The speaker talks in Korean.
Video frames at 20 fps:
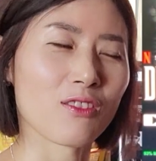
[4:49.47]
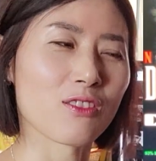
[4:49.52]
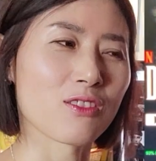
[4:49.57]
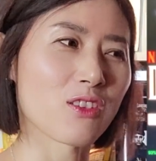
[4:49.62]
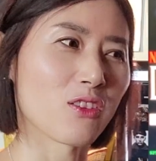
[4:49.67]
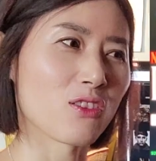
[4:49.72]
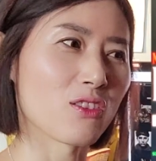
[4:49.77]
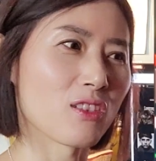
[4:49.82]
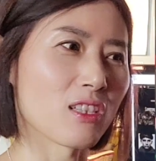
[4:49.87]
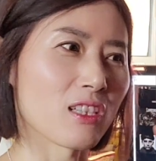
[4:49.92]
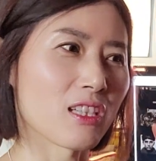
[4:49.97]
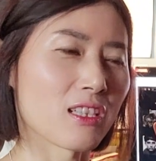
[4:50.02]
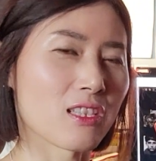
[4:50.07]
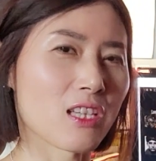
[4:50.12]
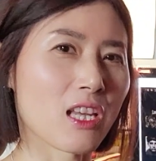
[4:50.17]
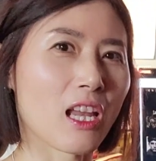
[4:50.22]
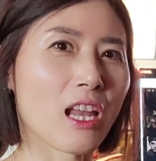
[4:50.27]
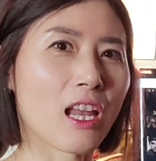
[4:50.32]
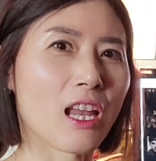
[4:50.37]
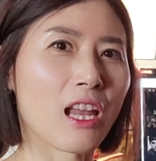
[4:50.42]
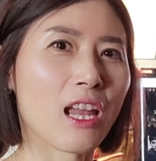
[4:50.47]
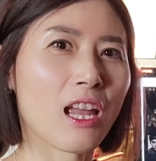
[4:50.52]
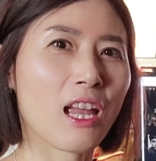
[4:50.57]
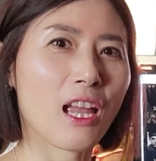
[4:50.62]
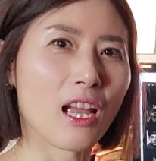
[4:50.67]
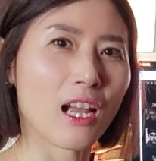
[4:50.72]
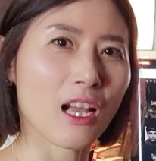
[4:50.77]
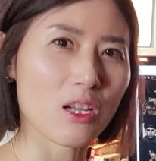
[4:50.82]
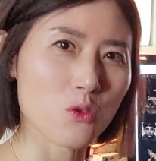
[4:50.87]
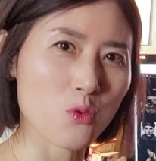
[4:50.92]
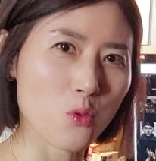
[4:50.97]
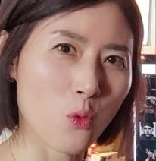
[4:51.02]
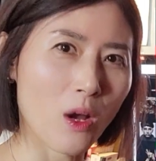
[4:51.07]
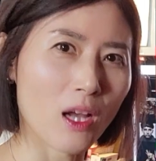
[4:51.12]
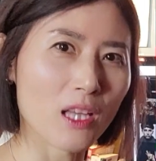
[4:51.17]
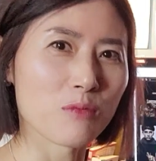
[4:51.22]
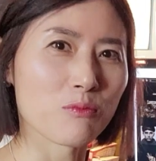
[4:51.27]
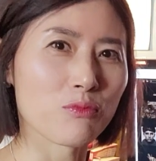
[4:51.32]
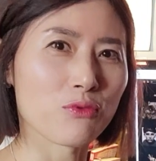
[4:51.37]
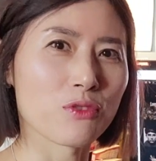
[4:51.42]
저는 이렇게 제가
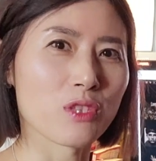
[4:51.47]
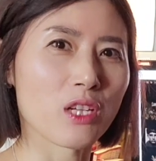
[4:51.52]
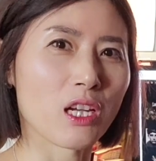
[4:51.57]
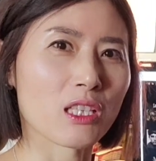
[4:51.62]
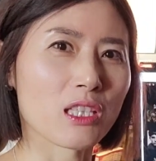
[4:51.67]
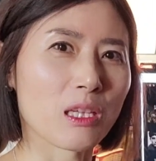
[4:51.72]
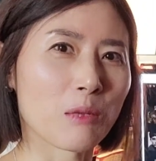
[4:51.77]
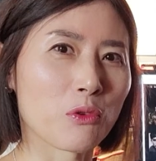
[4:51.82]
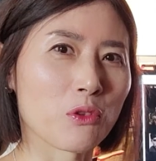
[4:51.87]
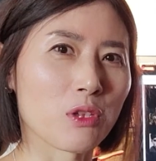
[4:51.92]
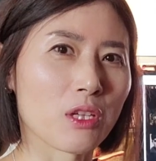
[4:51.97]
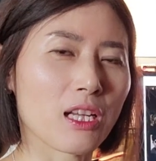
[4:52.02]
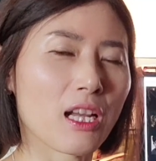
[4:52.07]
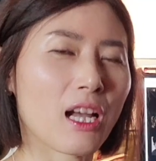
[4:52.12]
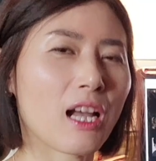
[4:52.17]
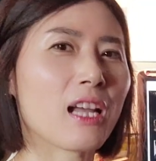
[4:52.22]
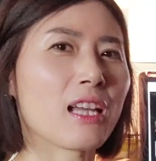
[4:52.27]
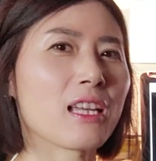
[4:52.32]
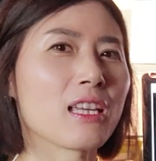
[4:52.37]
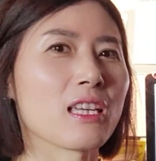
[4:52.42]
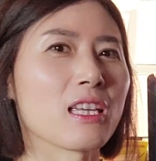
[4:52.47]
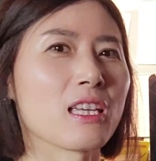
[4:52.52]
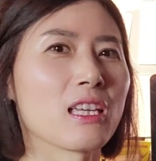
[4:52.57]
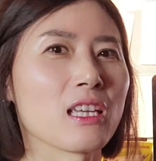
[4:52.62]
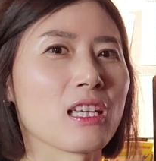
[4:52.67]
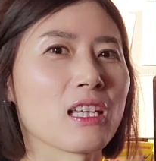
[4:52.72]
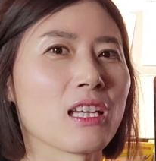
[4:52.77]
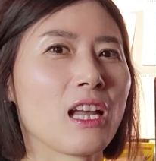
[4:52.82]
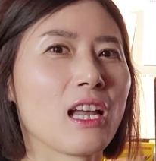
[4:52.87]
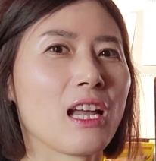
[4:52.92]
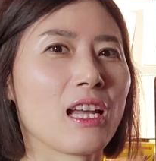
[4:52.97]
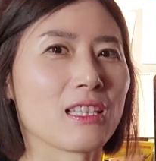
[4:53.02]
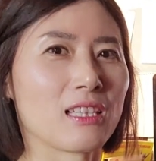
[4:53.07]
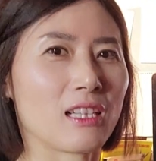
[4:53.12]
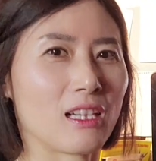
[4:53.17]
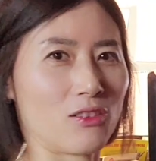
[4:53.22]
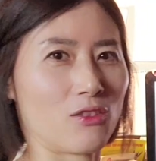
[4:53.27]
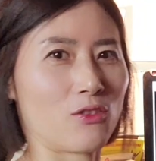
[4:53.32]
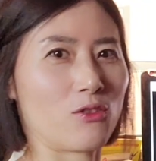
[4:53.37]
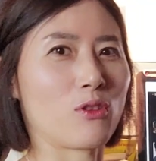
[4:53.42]
좋아하는 분야이다 보니까 이
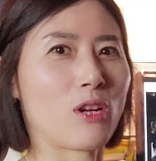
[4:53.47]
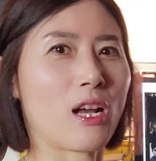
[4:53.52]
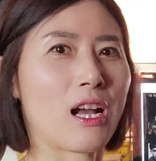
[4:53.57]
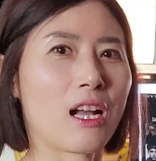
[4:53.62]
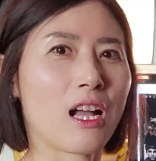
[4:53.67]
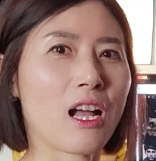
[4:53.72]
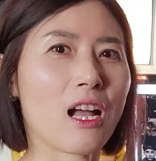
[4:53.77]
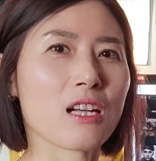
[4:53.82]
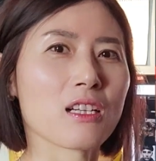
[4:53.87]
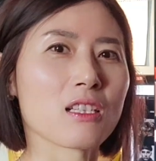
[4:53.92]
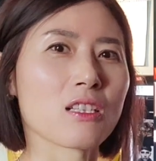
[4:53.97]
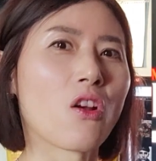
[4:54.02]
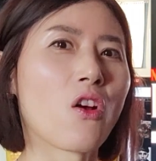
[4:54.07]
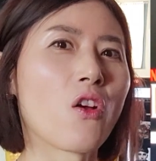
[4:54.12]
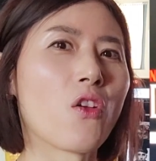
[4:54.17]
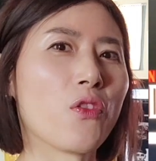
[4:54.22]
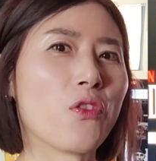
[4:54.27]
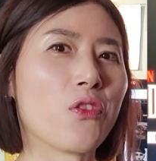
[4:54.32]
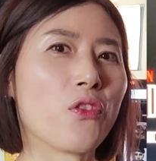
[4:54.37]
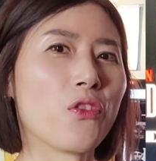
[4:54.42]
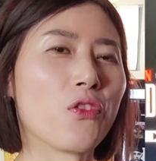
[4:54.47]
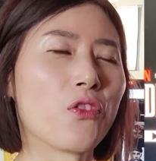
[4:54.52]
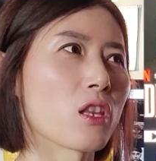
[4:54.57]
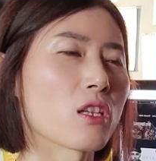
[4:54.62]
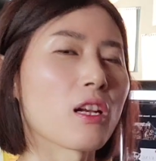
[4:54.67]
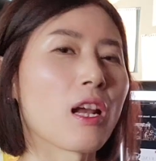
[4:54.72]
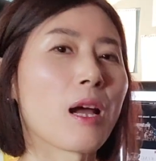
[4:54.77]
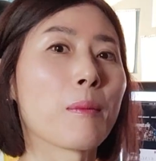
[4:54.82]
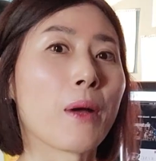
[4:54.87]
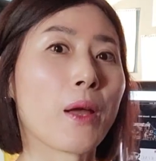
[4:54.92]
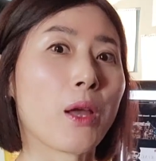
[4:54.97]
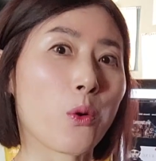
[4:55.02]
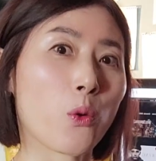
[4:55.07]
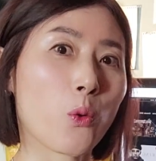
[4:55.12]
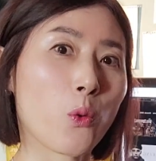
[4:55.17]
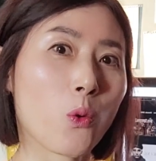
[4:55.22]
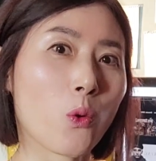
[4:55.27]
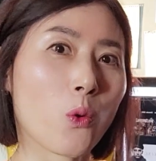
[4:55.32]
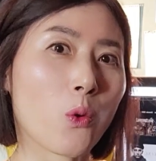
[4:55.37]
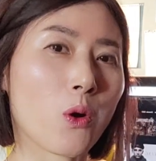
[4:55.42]
드라큘라가 그런
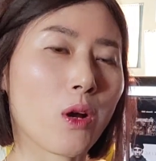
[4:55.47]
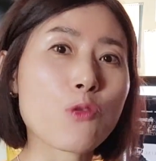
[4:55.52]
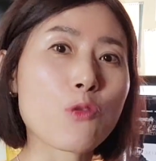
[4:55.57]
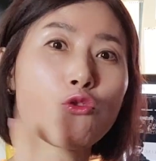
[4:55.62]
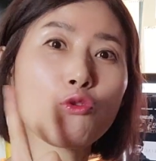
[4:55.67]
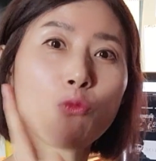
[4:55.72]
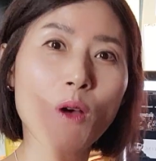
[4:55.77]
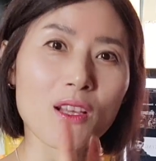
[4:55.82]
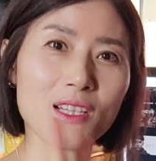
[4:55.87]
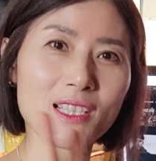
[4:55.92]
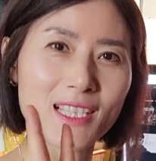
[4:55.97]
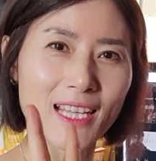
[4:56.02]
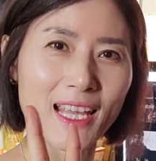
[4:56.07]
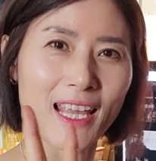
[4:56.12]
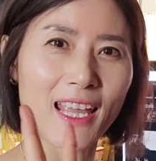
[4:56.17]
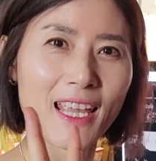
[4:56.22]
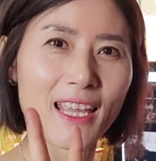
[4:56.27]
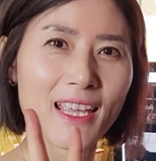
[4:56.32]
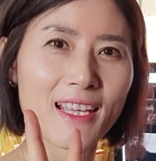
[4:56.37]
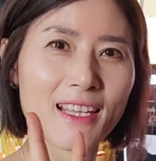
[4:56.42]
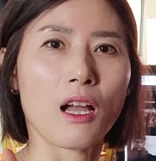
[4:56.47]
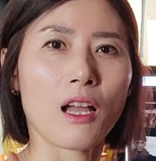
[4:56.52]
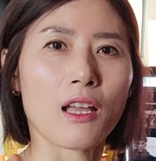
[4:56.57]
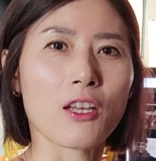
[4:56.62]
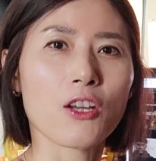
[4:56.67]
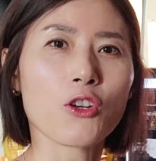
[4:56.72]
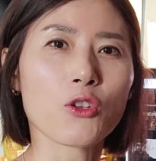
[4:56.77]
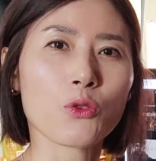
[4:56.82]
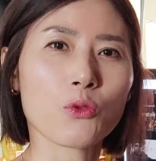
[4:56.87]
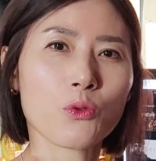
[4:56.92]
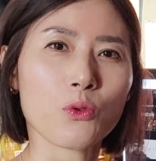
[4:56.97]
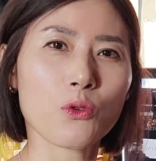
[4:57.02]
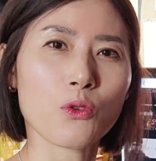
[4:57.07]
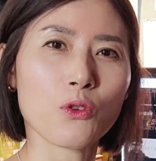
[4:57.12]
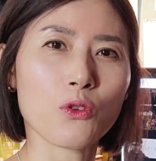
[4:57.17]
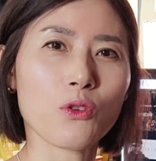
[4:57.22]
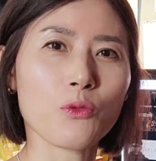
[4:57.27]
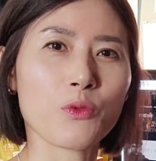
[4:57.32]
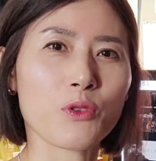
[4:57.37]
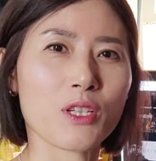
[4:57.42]
드라마였고 두 번째 아
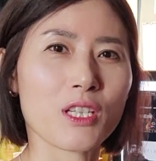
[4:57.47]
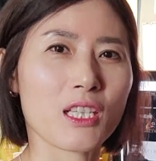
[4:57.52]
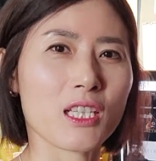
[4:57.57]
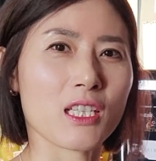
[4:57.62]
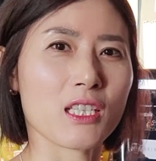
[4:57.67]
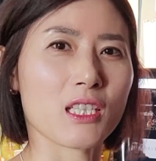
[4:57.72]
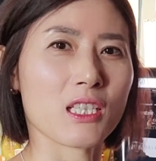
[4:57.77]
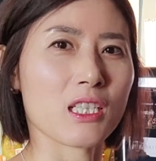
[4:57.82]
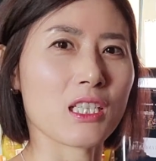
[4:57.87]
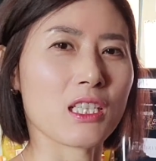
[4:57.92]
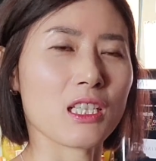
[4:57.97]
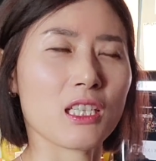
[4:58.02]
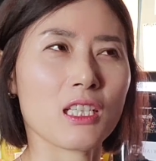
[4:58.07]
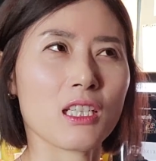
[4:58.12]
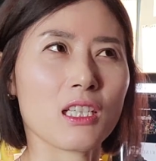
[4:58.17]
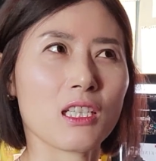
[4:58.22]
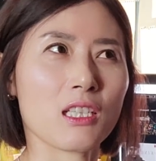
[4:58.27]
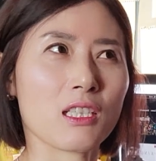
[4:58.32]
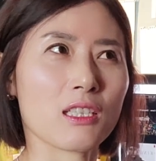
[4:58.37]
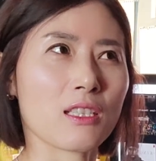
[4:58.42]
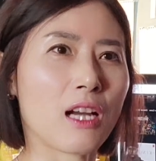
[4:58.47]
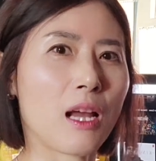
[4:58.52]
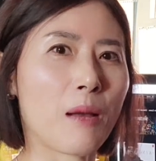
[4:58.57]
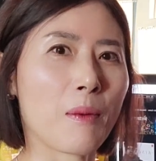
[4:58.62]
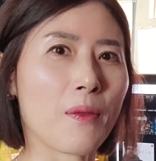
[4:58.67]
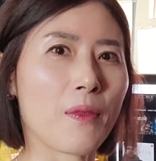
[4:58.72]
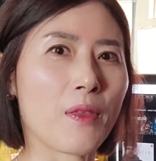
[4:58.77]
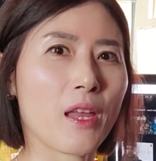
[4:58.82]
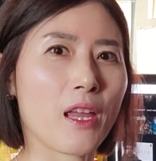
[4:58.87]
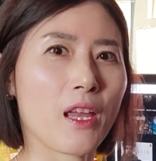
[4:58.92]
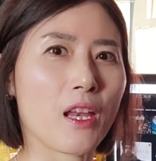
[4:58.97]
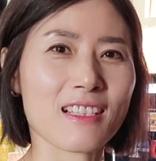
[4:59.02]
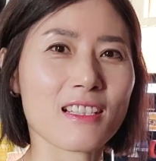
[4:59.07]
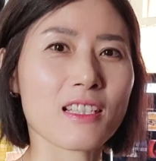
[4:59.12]
이것도 브리티시 드라마인데